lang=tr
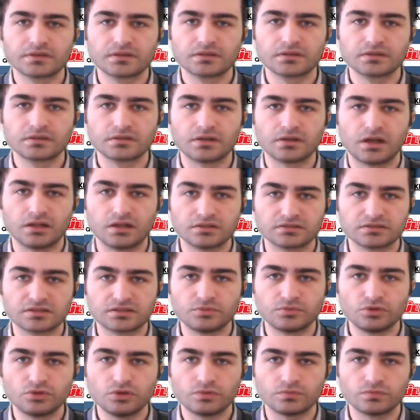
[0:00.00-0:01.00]

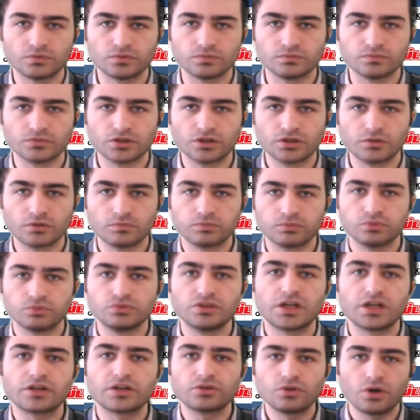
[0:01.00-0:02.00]
Anlatabiliyor muyum? Bunlar
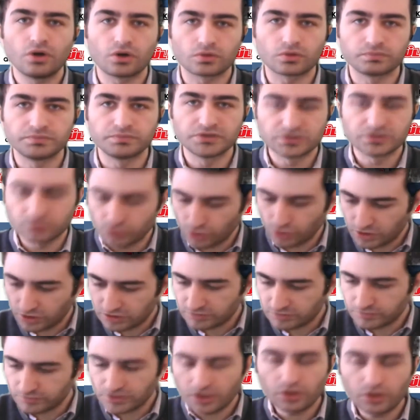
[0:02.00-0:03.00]
yok. Bizim
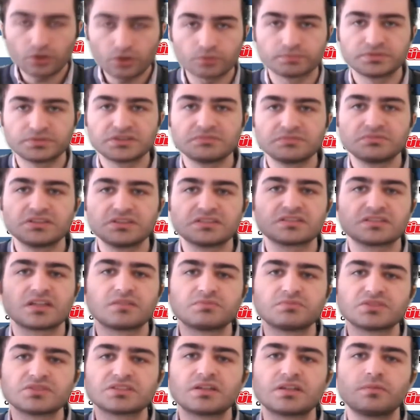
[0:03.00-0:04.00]
yönetimde yok. Bizim
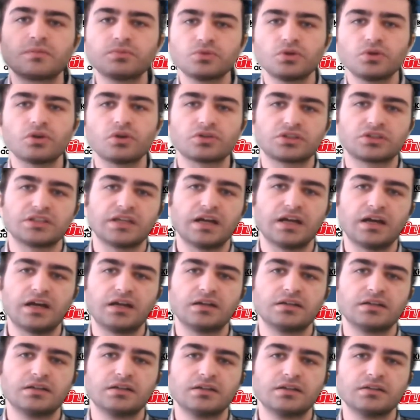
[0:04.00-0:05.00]
insanımızda bu yok ya.
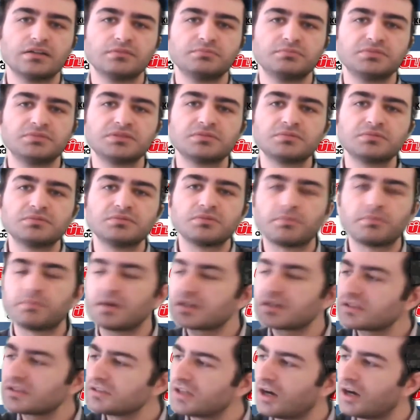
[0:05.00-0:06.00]
Bizim,
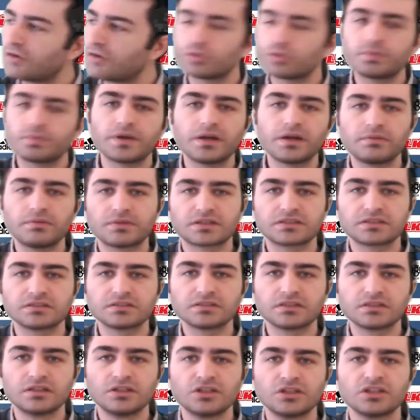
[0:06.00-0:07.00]
bakın Avrupa'ya bakın.
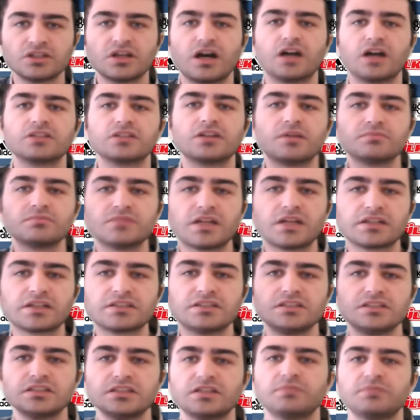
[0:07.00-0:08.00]
Adamlar
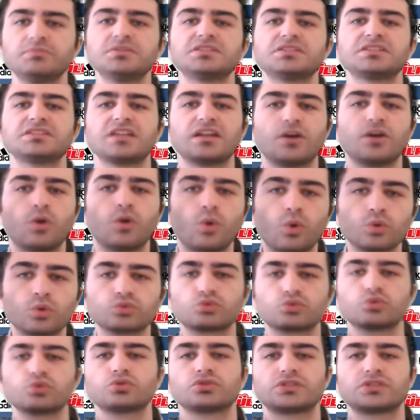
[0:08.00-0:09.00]
20 sene,
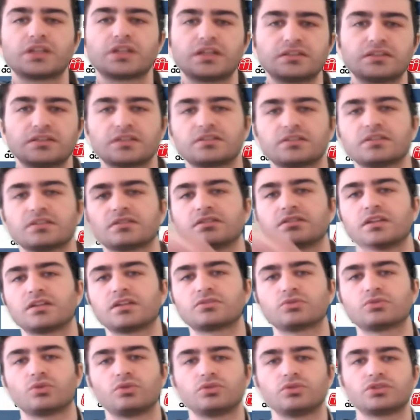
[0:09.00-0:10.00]
30 sene teknik
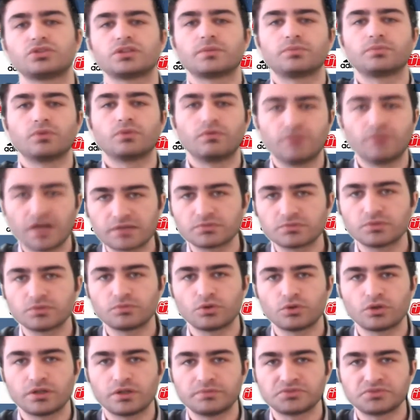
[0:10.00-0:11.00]
direktörlük yapıyor. Var mı
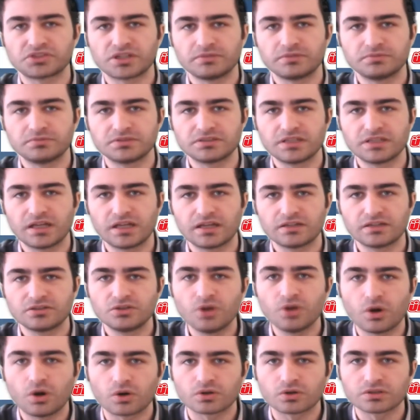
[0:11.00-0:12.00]
böyle bir şey bizde?
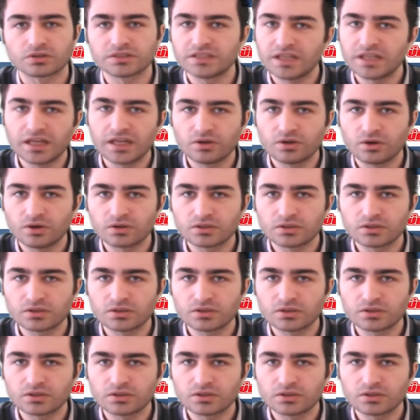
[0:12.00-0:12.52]
Yok. Niye yok?